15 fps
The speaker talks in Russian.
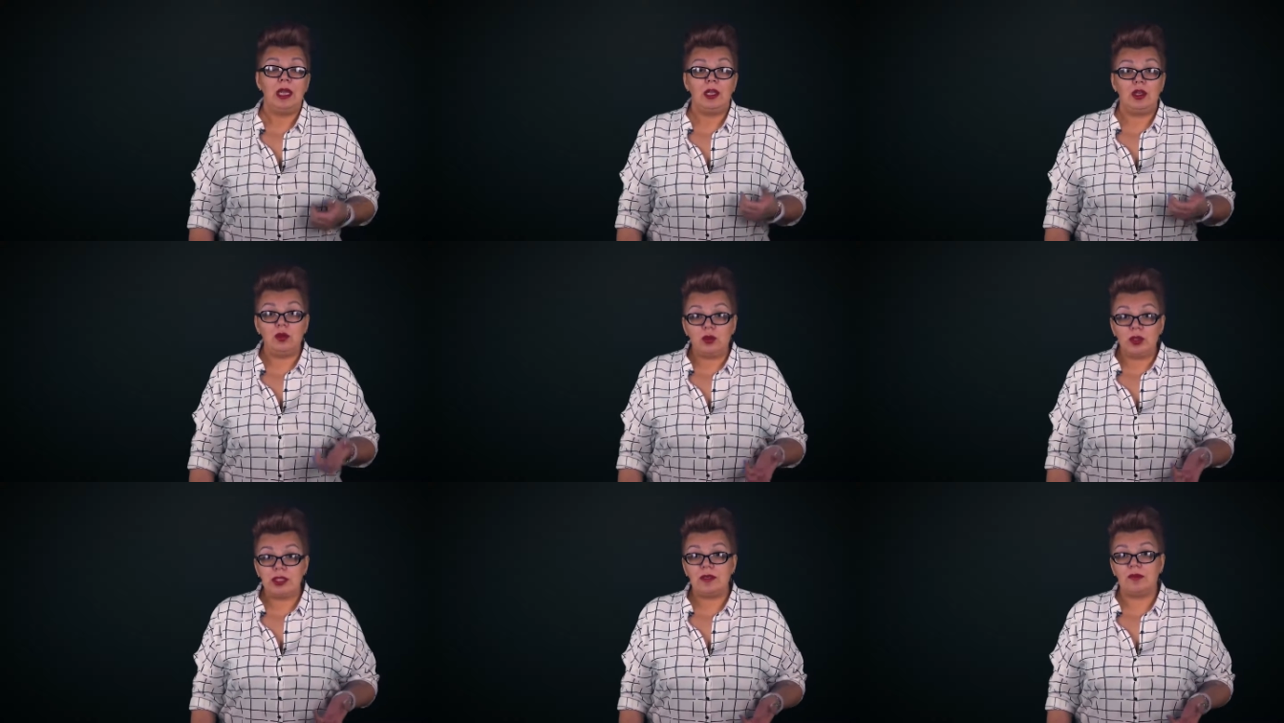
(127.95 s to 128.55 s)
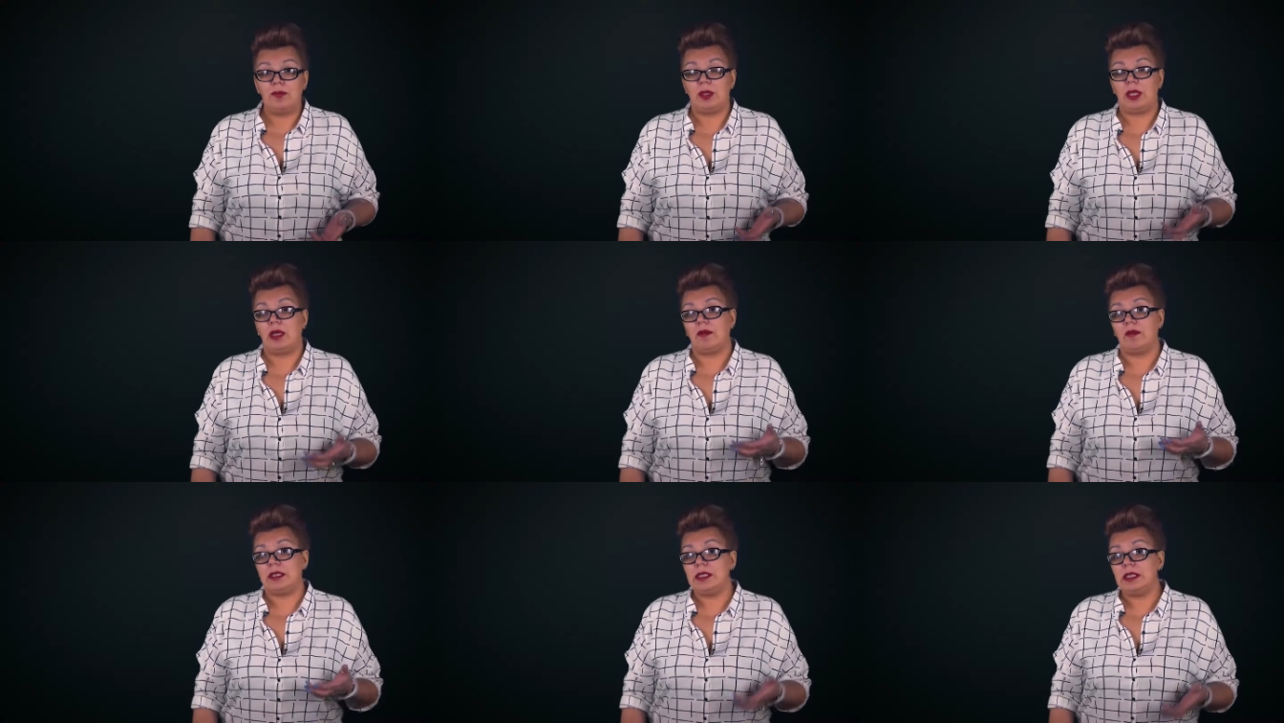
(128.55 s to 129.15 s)
Люди
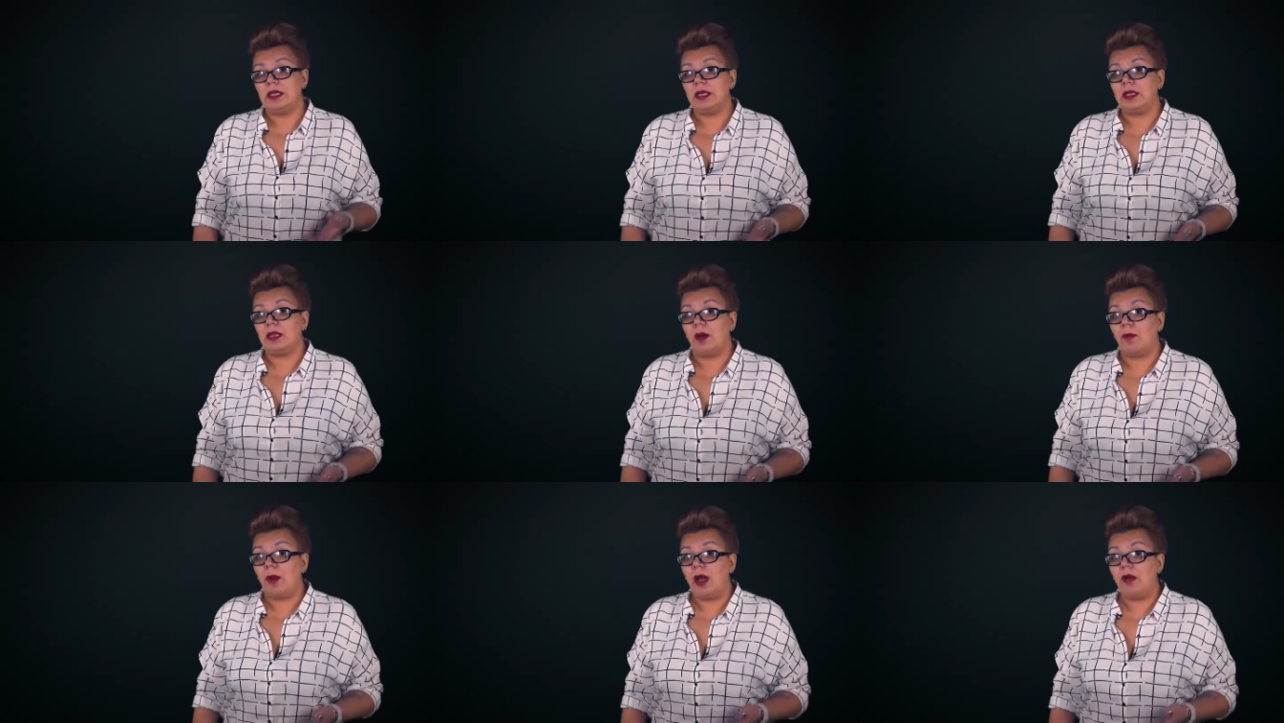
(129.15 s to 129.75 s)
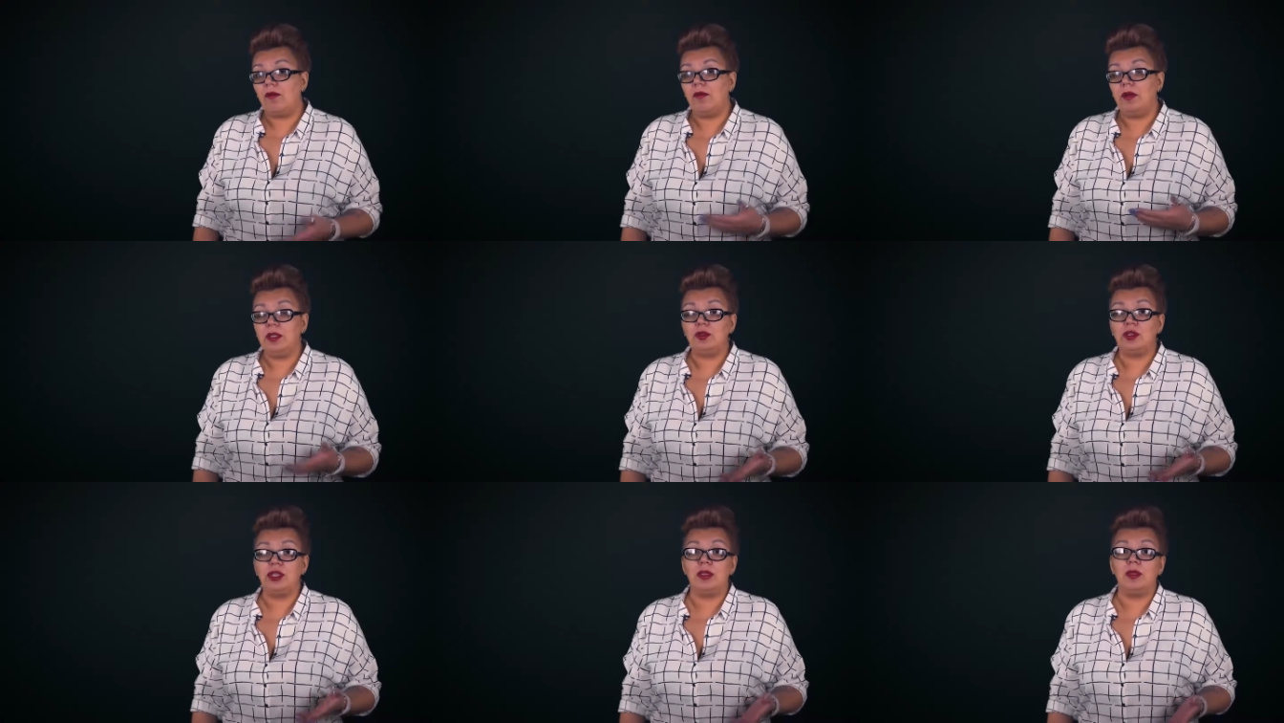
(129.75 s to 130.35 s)
многоквартирных домов
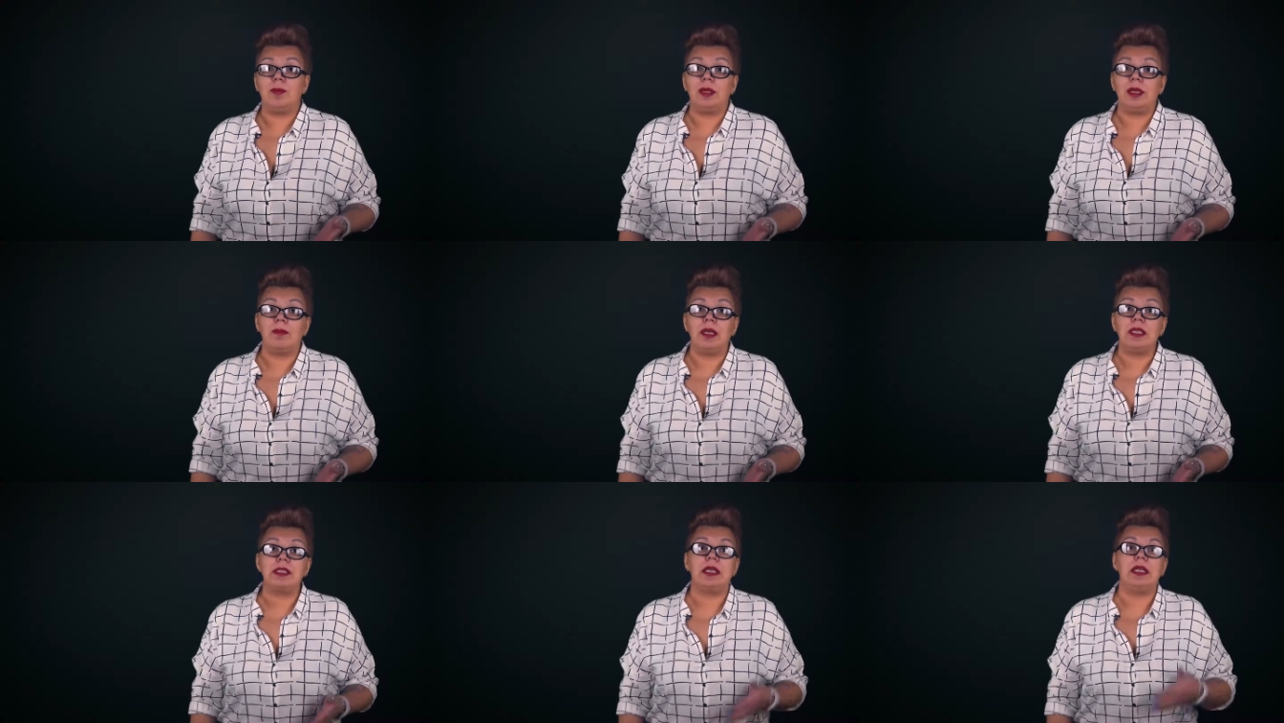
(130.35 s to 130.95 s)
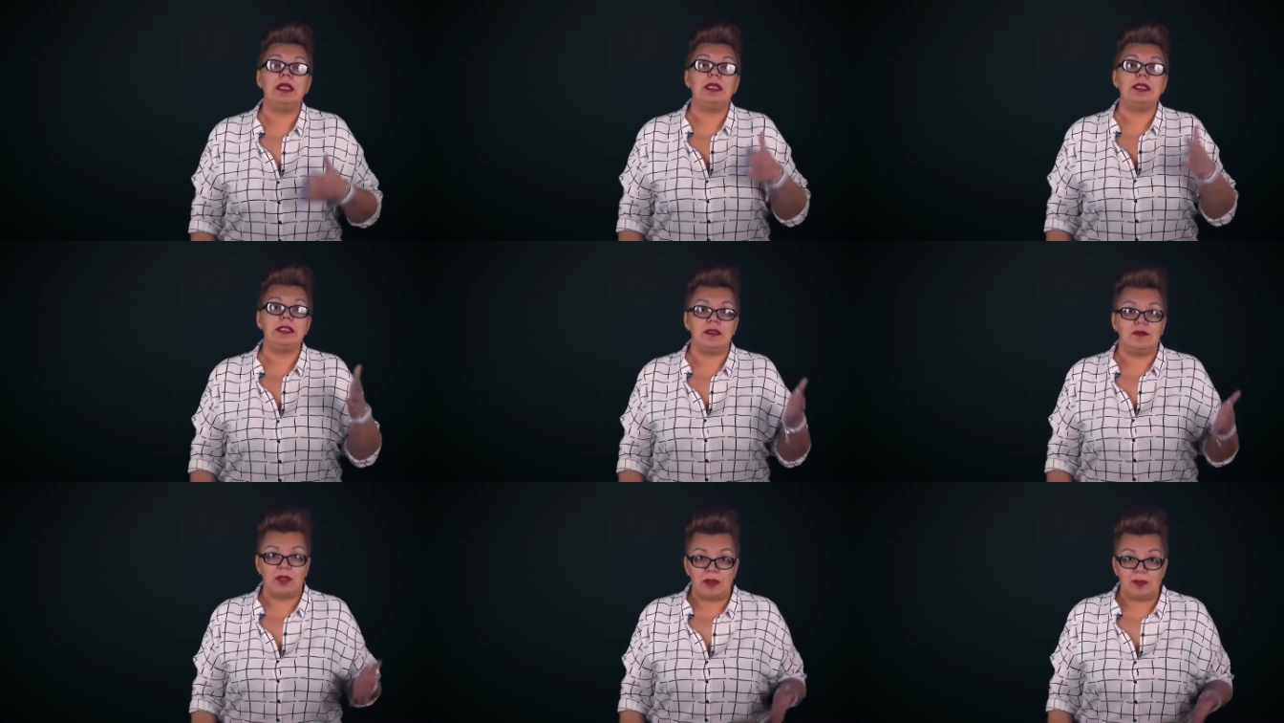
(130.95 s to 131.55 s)
вынуждены принимать
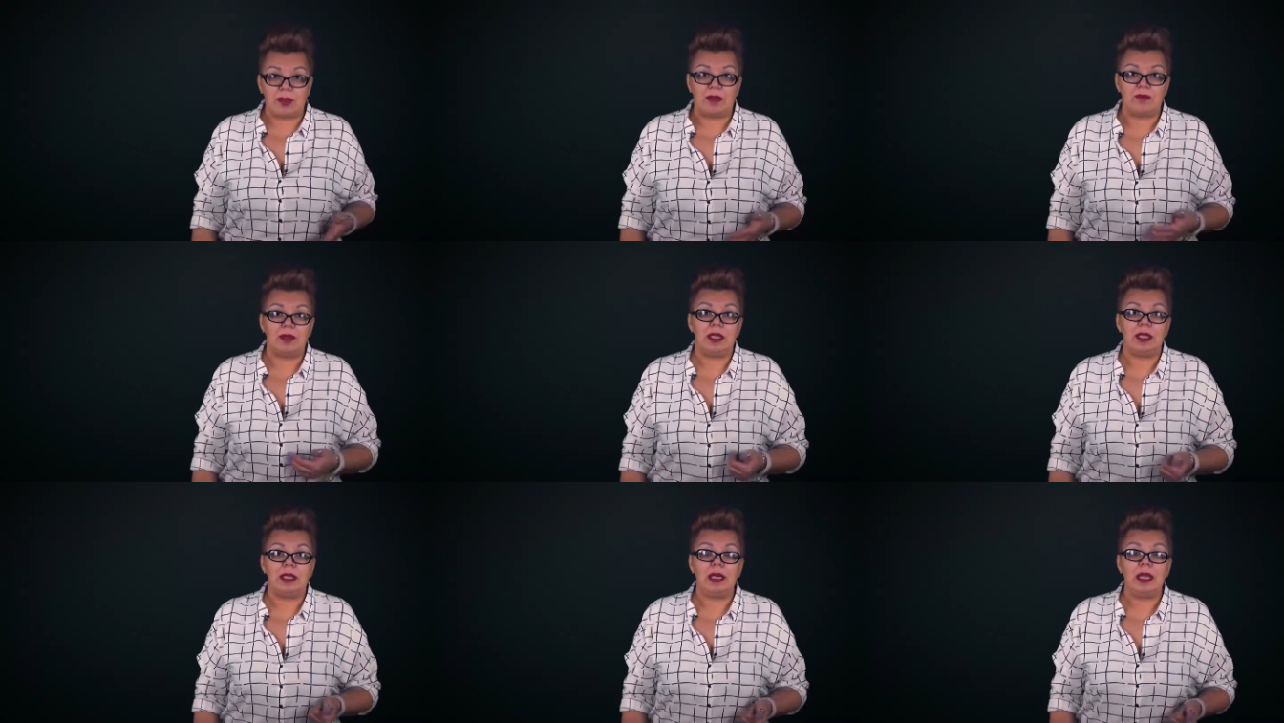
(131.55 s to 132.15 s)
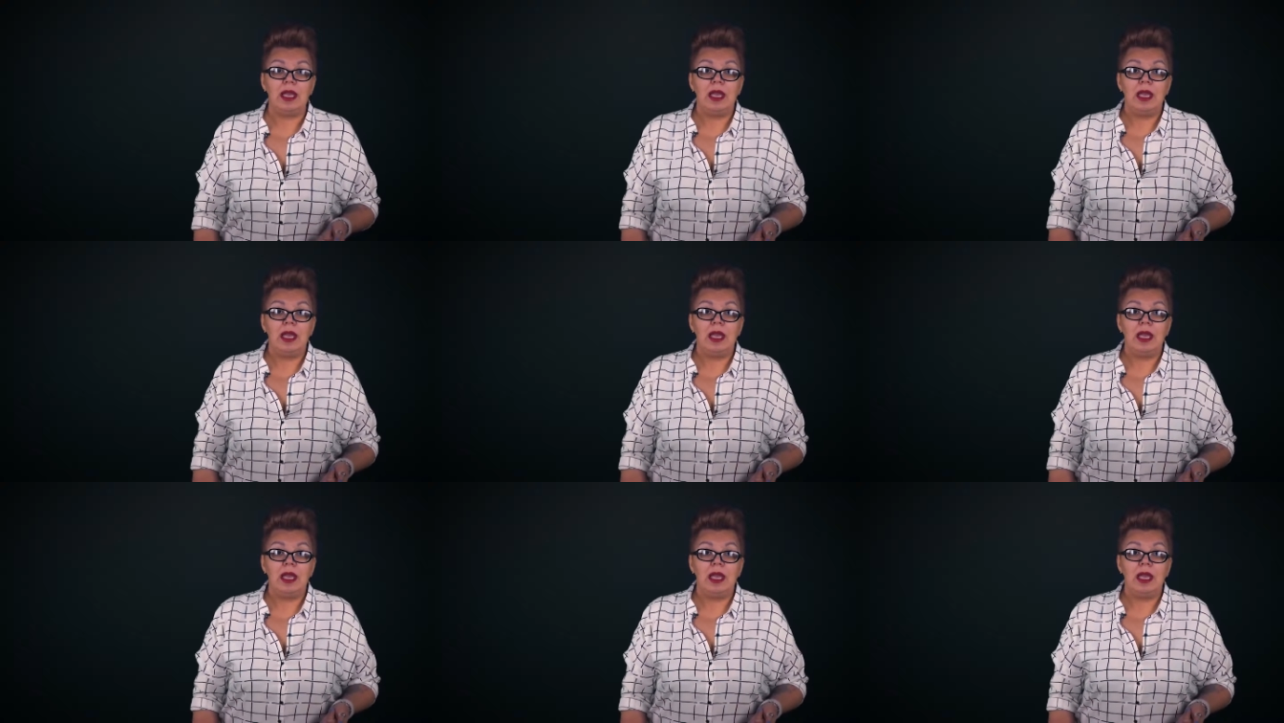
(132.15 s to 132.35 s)
коллективные правила игры,